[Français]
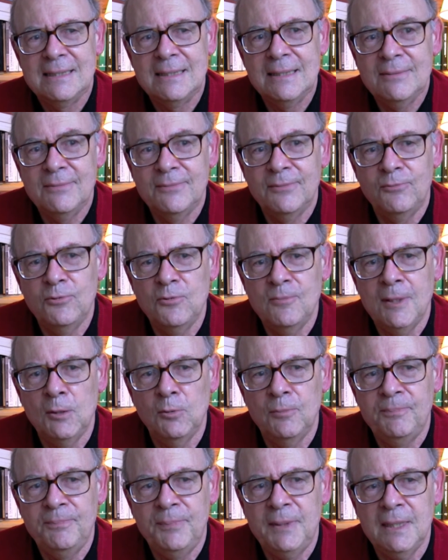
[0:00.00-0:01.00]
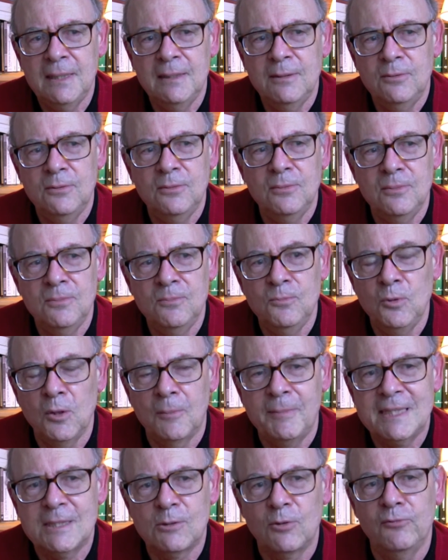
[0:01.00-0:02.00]
vous met au pied du
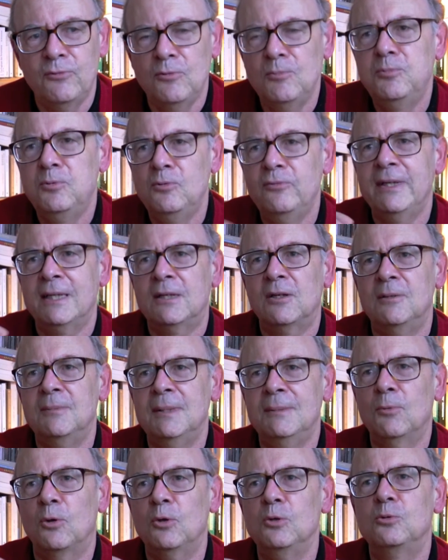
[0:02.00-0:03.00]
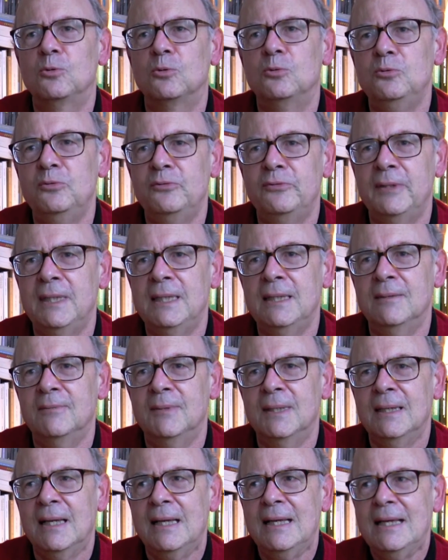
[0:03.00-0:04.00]
mur parce que vous pouvez quand même retrouver,
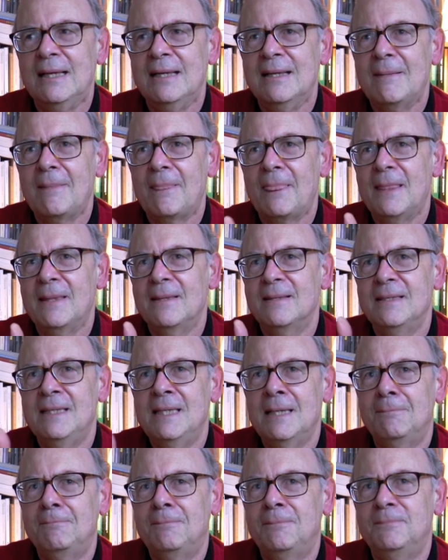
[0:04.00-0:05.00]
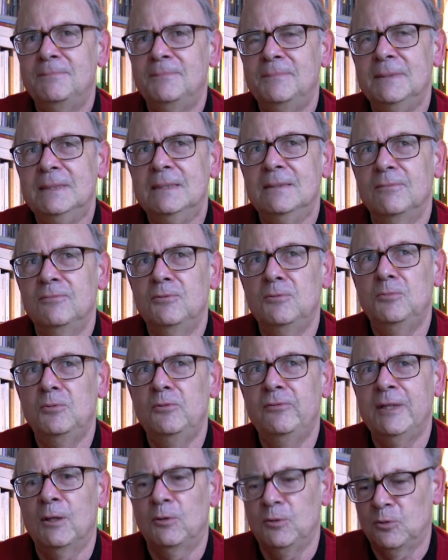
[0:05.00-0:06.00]
euh, il vous
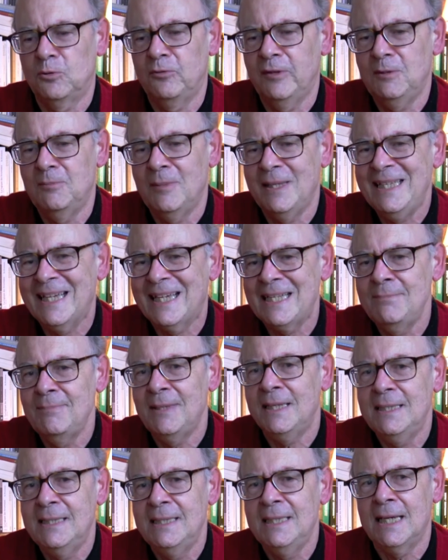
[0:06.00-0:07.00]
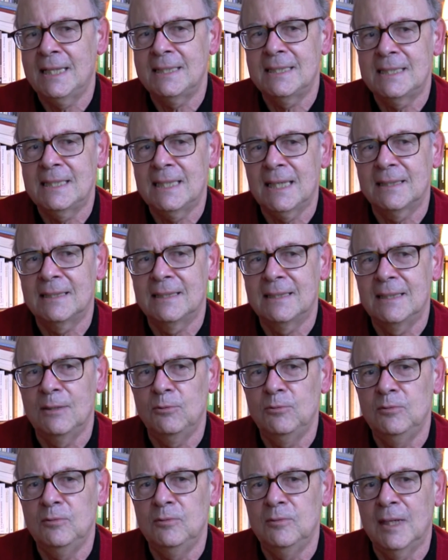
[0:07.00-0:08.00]
pouvez retrouver de manière immédiate
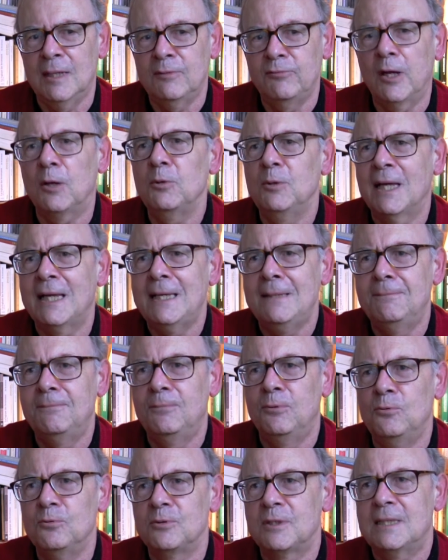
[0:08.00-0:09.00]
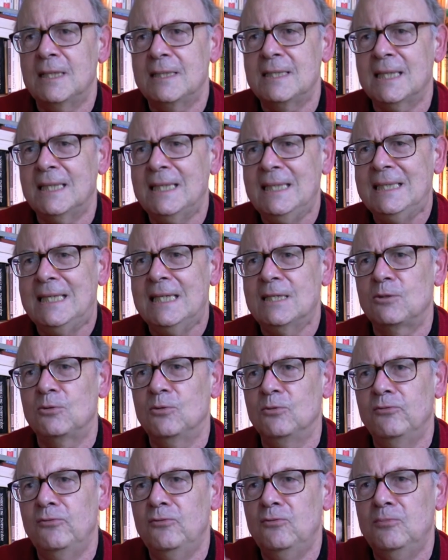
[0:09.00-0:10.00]
ou avoir une réponse à certaines
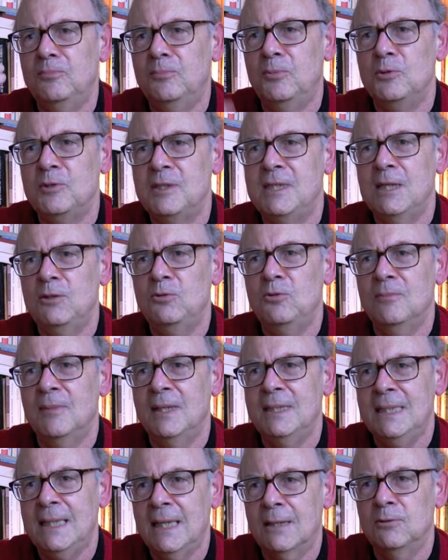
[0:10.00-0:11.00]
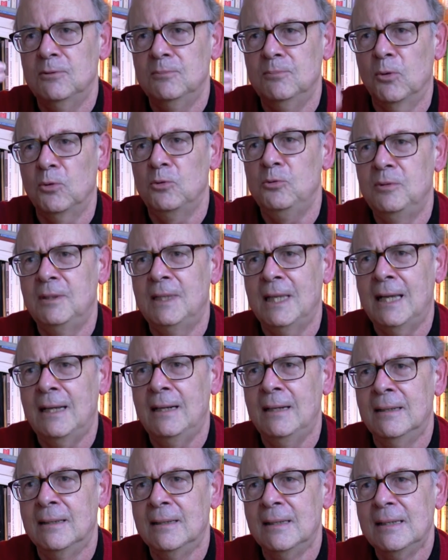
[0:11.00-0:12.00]
questions que vous posiez d'une manière euh,
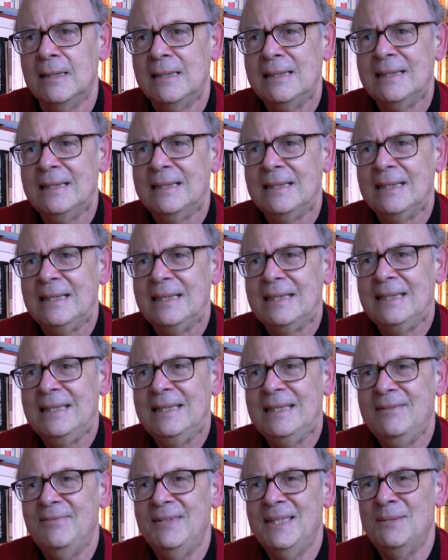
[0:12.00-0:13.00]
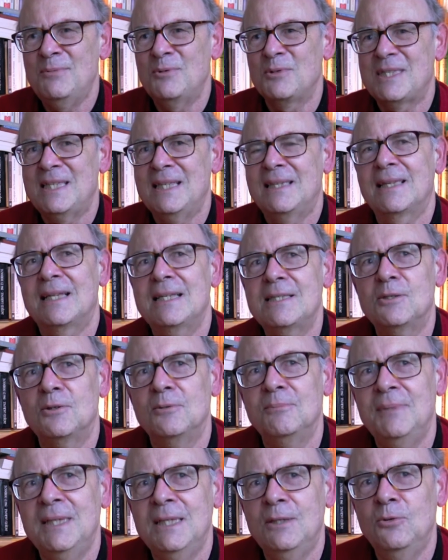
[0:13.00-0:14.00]
brutale. Et évidemment, c'est très
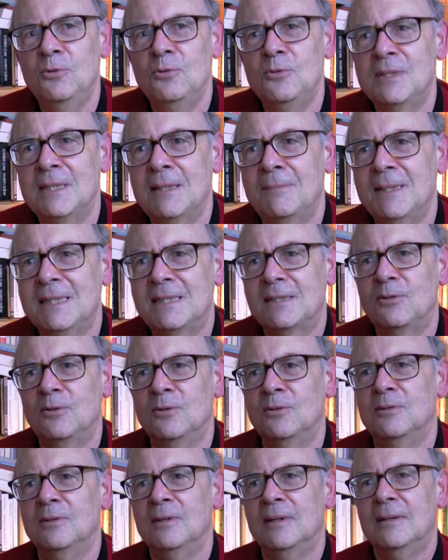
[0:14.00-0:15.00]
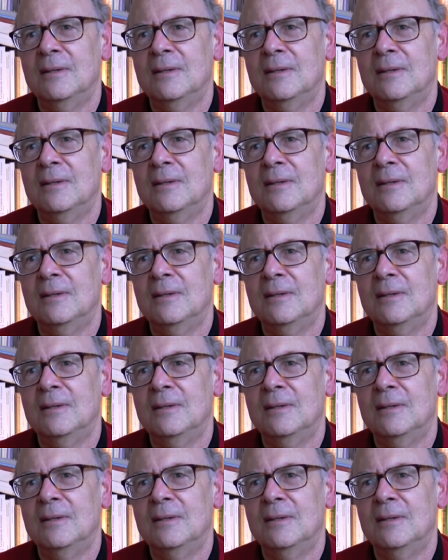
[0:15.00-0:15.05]
ambigu ça parce que